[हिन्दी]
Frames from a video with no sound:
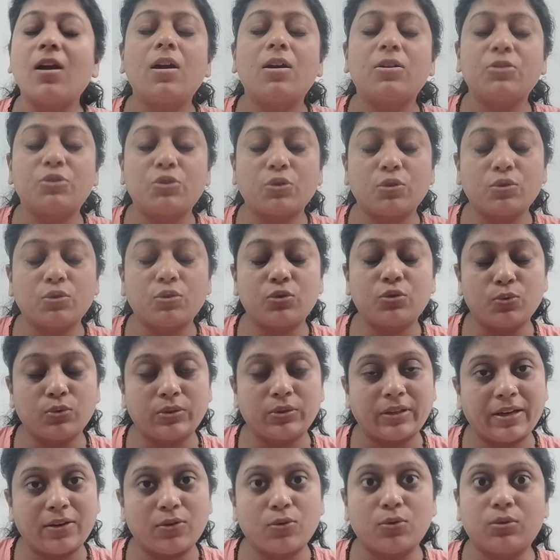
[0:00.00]
जो
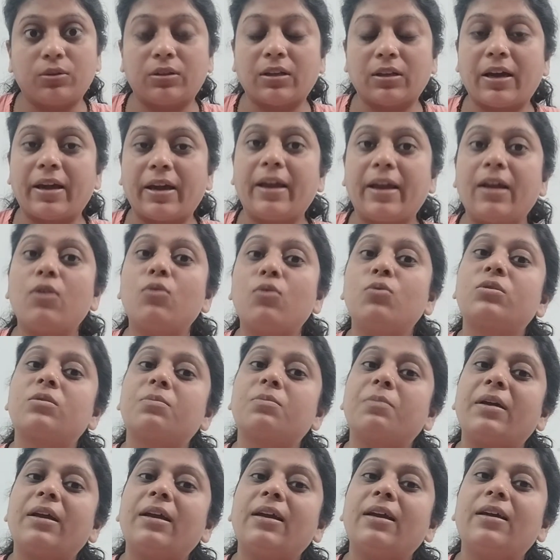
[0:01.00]
टूथेक होता है
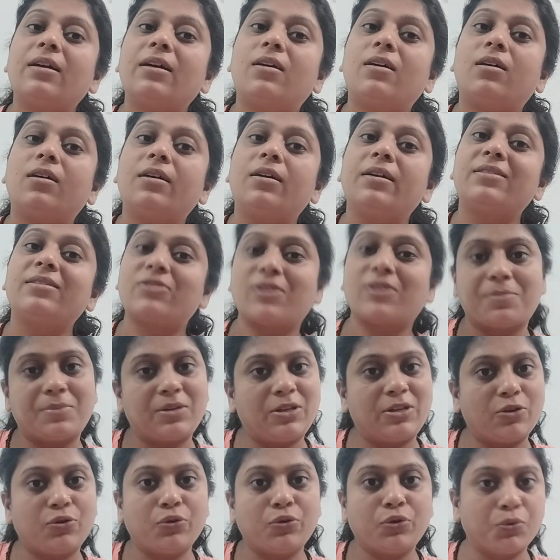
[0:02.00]
उसमें इस
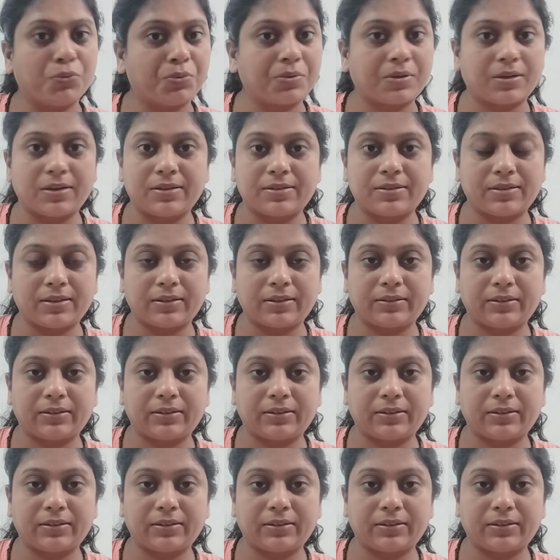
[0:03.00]
रेमेडी को यूज़ कर सकते